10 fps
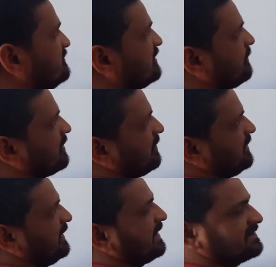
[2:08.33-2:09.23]
जब
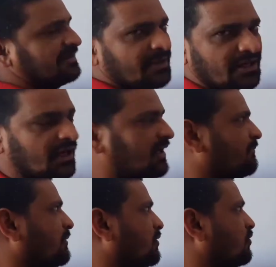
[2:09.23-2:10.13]
कभी डेसिमल का
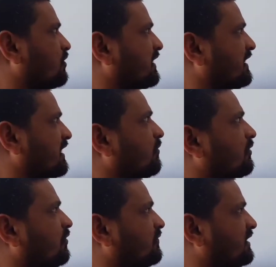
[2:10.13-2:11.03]
नंबर हो कहे
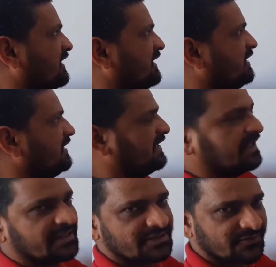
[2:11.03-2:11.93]
राउंड ऑफ करिए
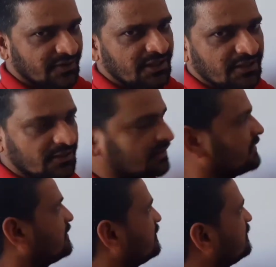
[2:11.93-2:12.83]
नियरेस्ट वन
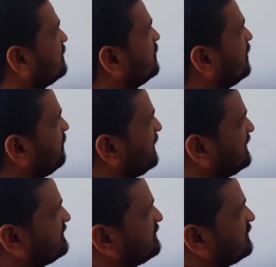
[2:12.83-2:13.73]

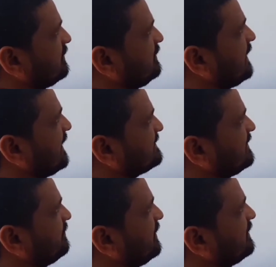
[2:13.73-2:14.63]
मीन्स
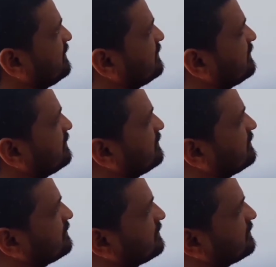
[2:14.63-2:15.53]
डेसिमल
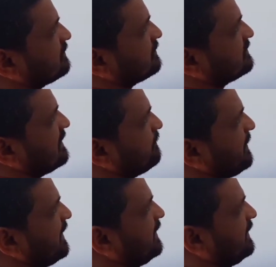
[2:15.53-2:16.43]
से
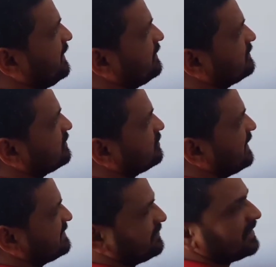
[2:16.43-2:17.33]
पहले जो
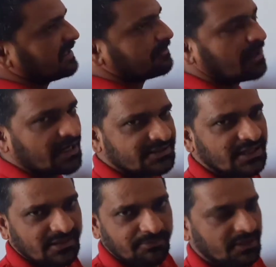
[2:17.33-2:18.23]
डेसिमल के बाद
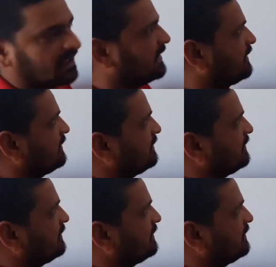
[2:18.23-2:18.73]
का नंबर है